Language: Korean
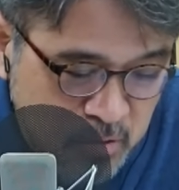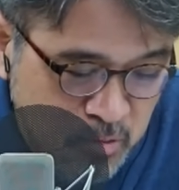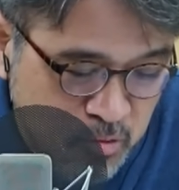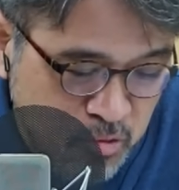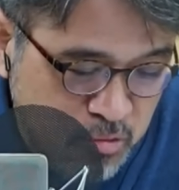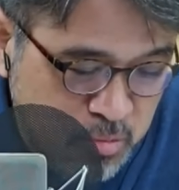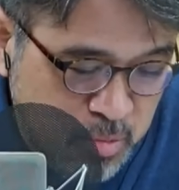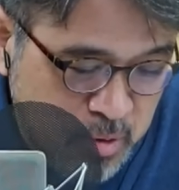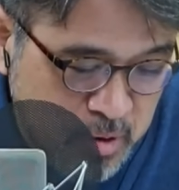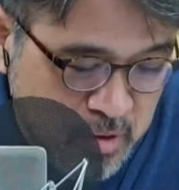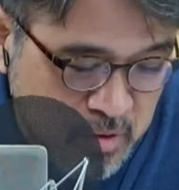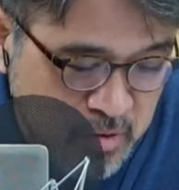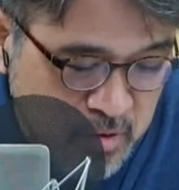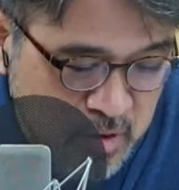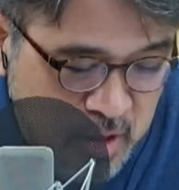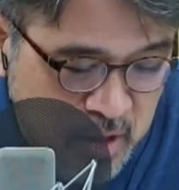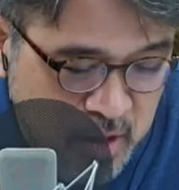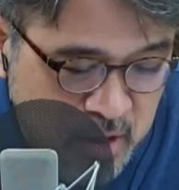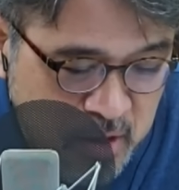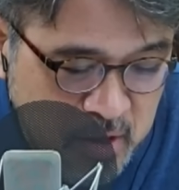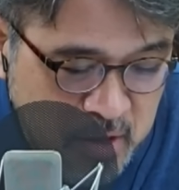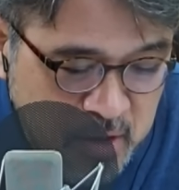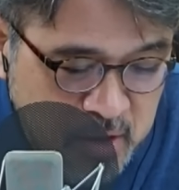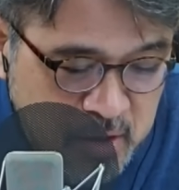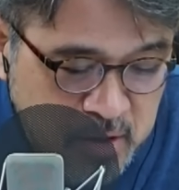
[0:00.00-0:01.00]
두 번째,
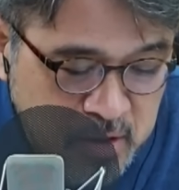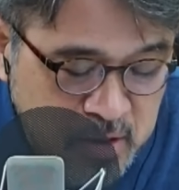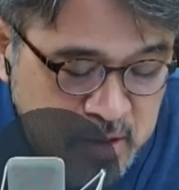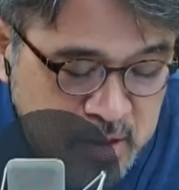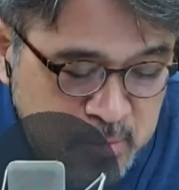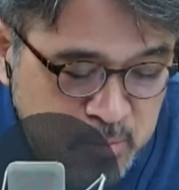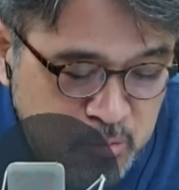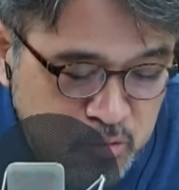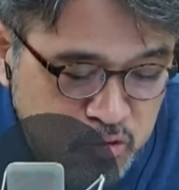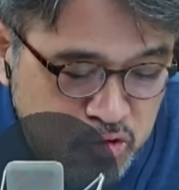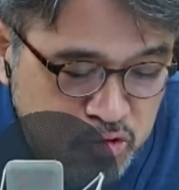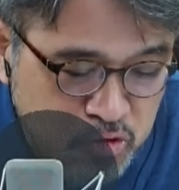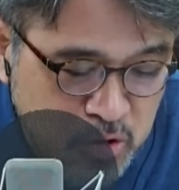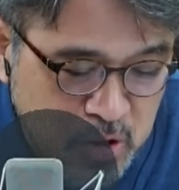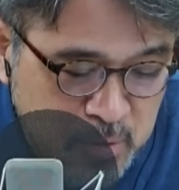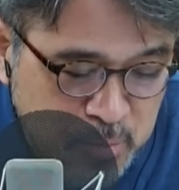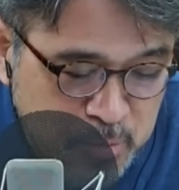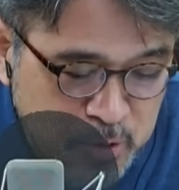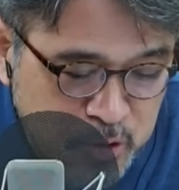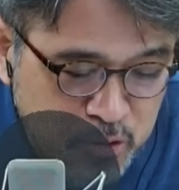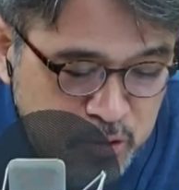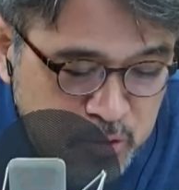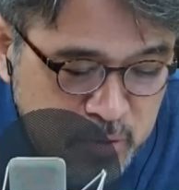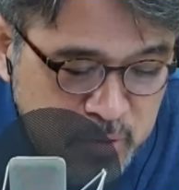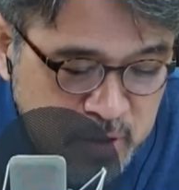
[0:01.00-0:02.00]
김주애
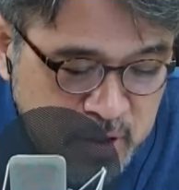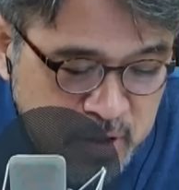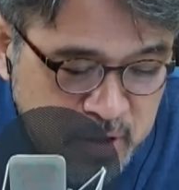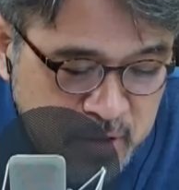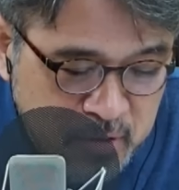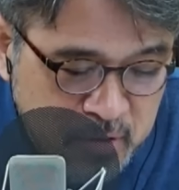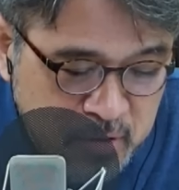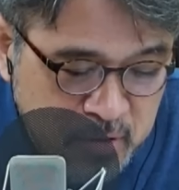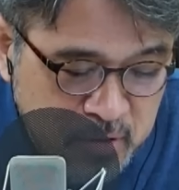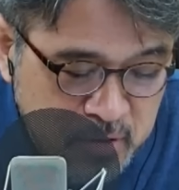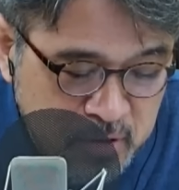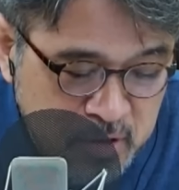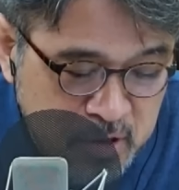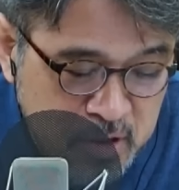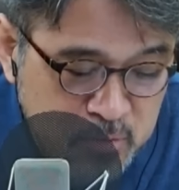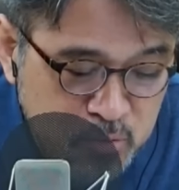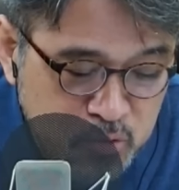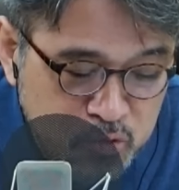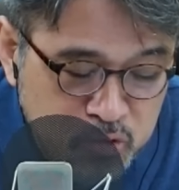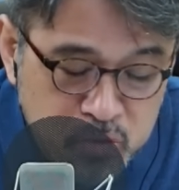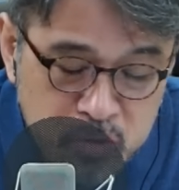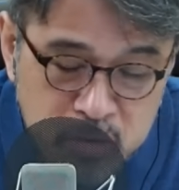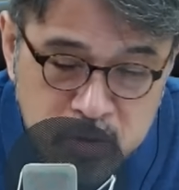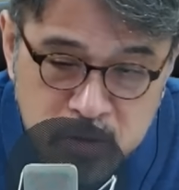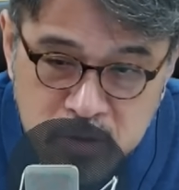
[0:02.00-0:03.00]
비유인데요.
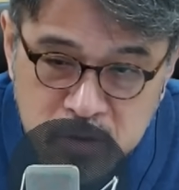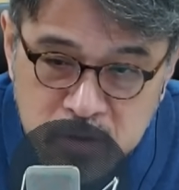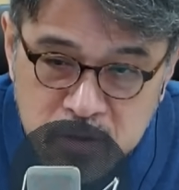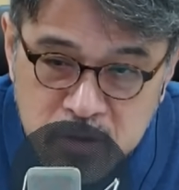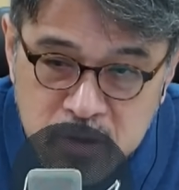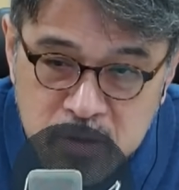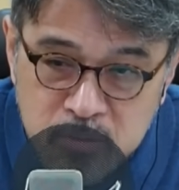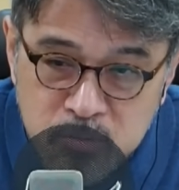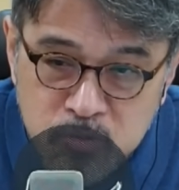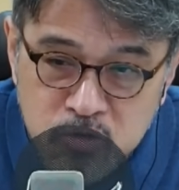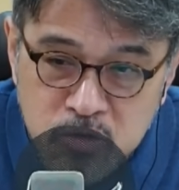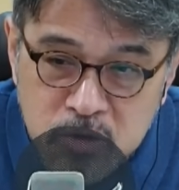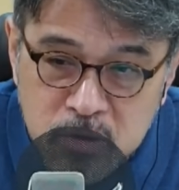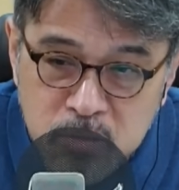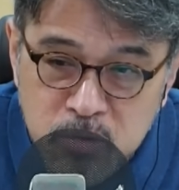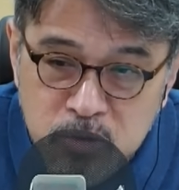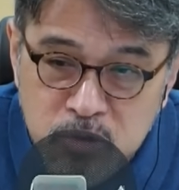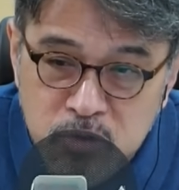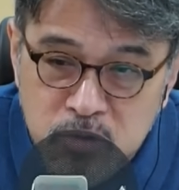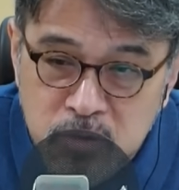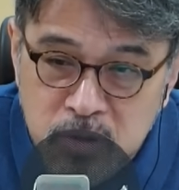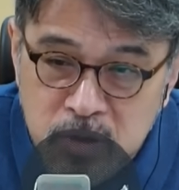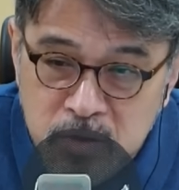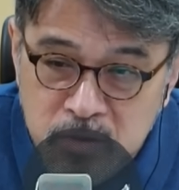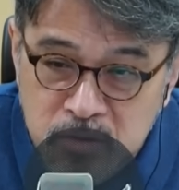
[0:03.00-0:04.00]
김웅 의원이 김주애
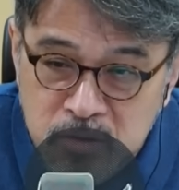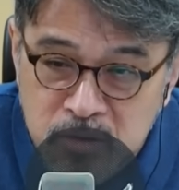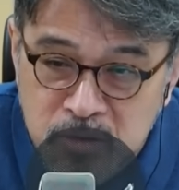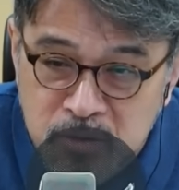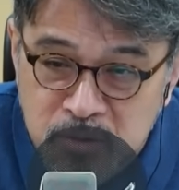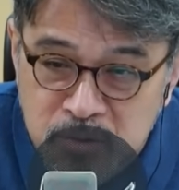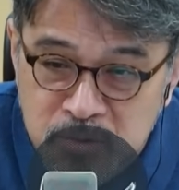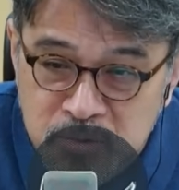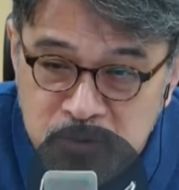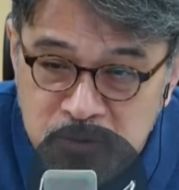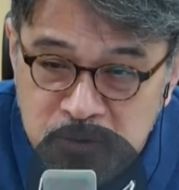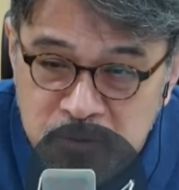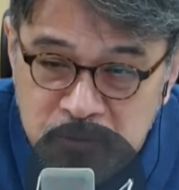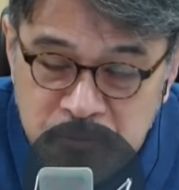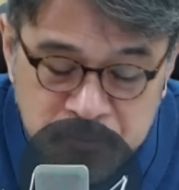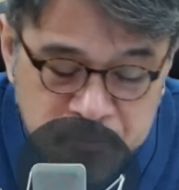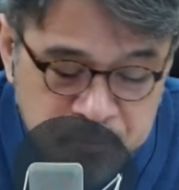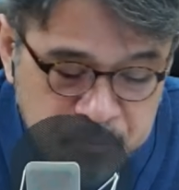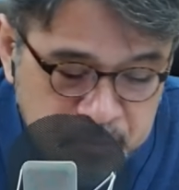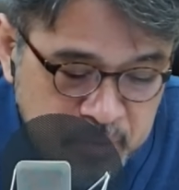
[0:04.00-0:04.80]
비유를 했었던 거죠.